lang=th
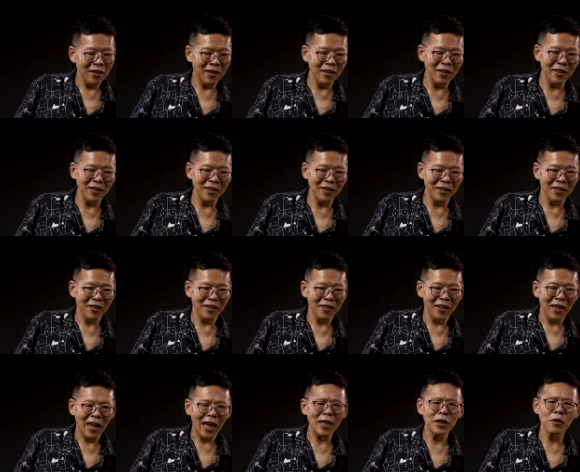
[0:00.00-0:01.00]
คือ
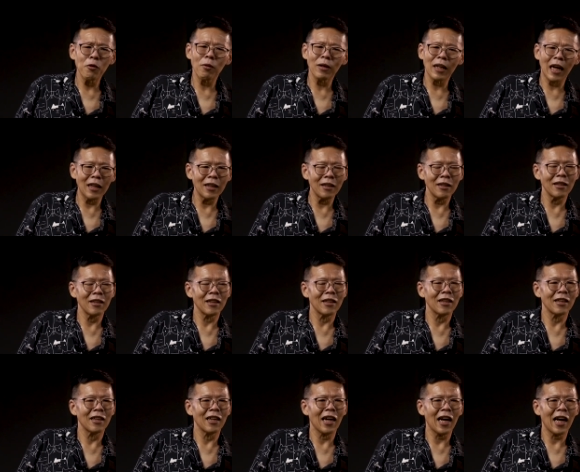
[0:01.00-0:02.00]
ไอช่วงนั้น
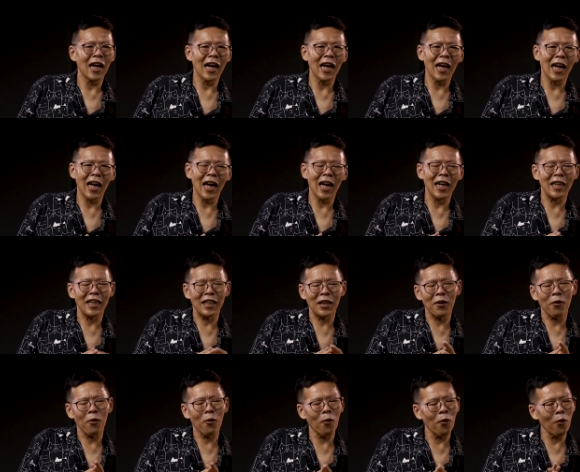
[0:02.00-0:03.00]
ไอ
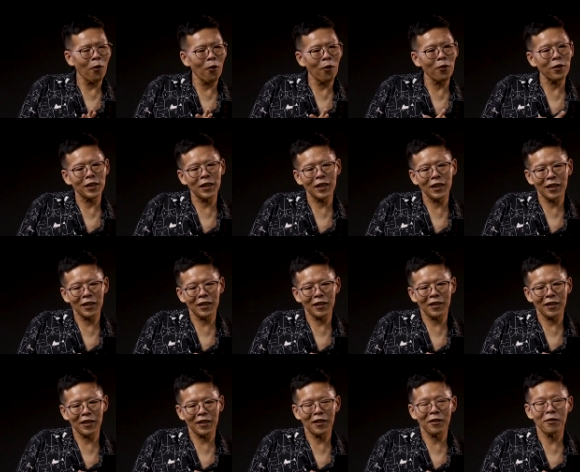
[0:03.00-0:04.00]
โอ
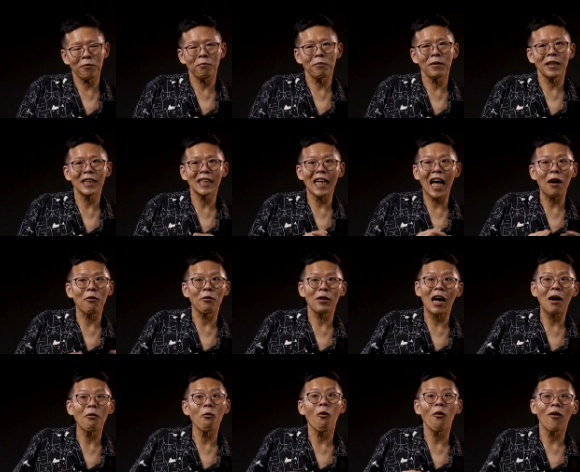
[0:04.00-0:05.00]
มือต้าหัว
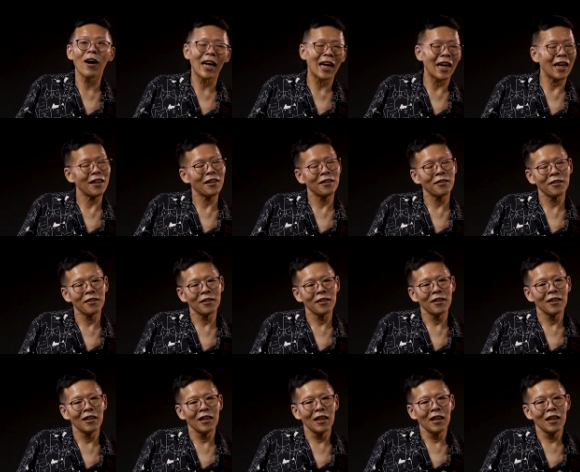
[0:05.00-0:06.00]
หน้าวงนะฮะ
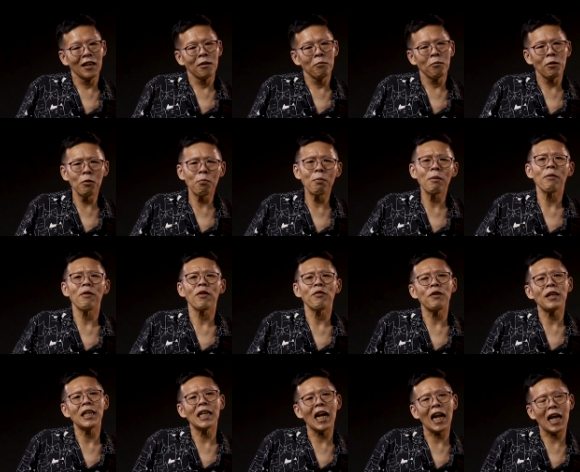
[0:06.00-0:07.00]
ไม่รู้มันไป
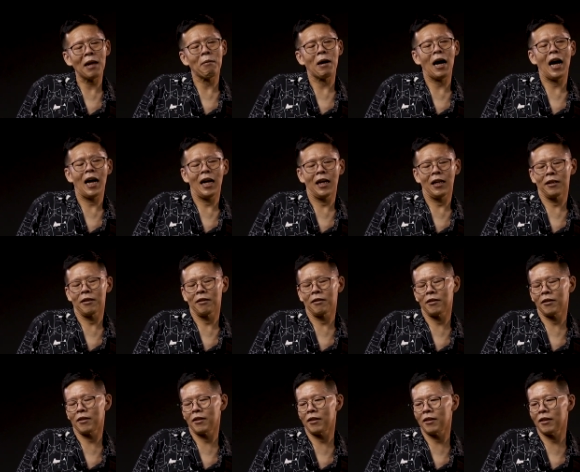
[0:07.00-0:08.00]
ฟิตอะไรมา
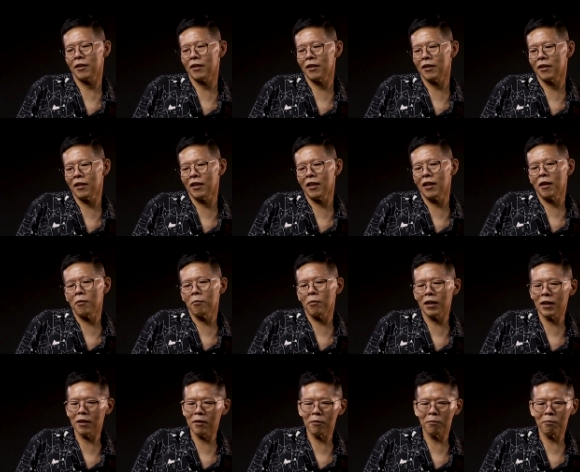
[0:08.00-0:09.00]

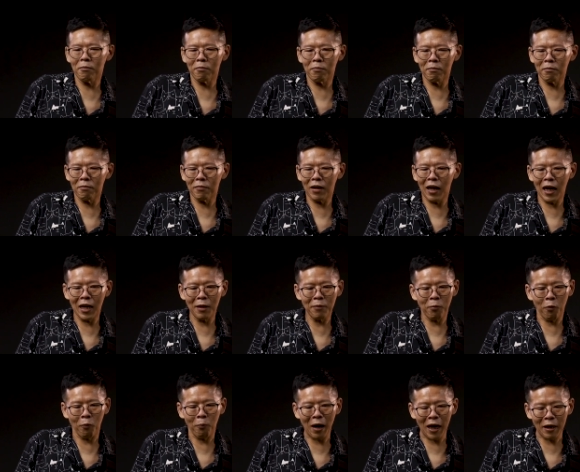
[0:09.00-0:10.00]
มันให้
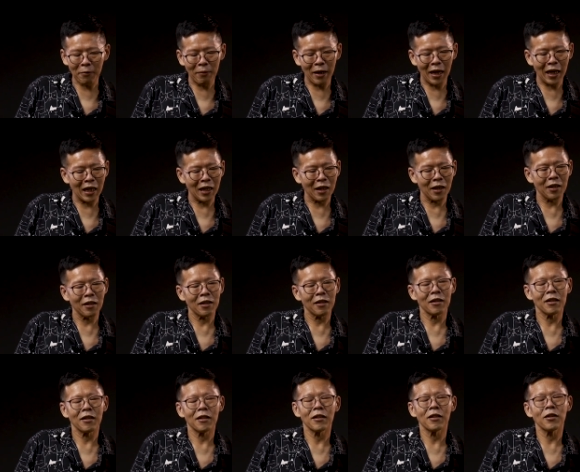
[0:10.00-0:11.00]
ผมอัดเบสแหละ
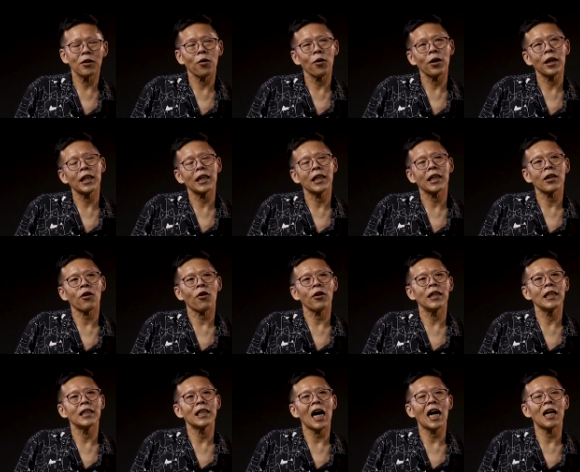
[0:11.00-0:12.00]
โดยคอ
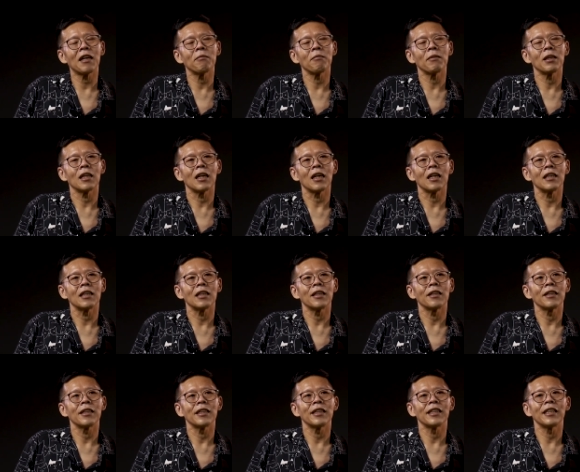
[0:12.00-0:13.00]
นดิชันมันอะ
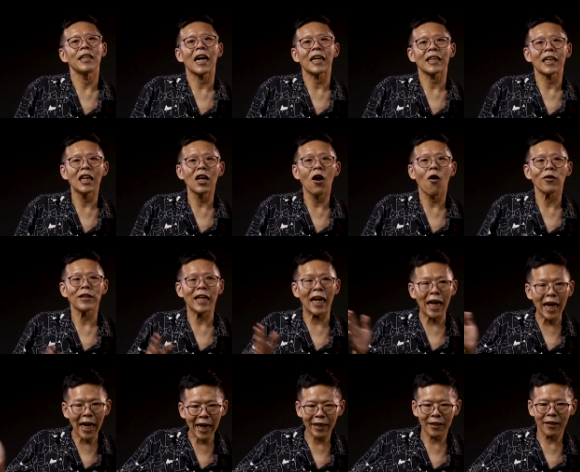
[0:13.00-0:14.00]
อยากได้ลองเท
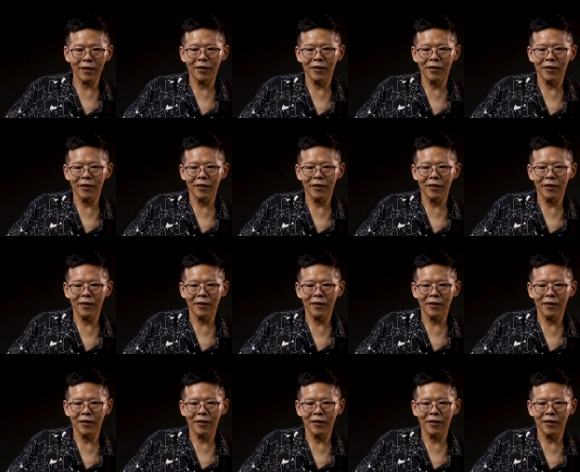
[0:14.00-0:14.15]
ค